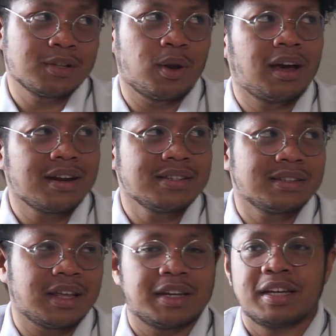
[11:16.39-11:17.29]
Soalnya kan
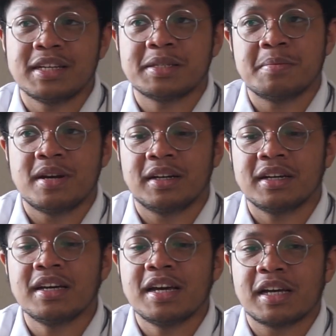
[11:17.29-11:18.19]
technically
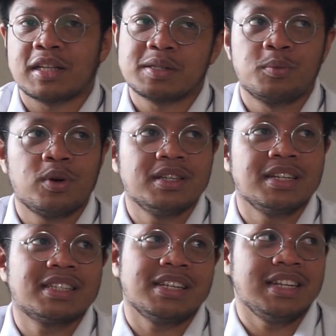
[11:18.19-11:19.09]
sebenarnya kita semua di
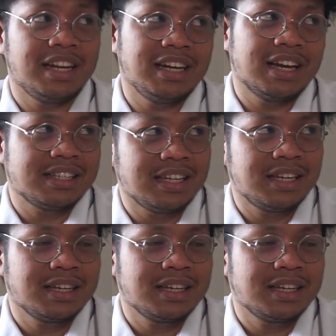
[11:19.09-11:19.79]
sini sendiri gak sih?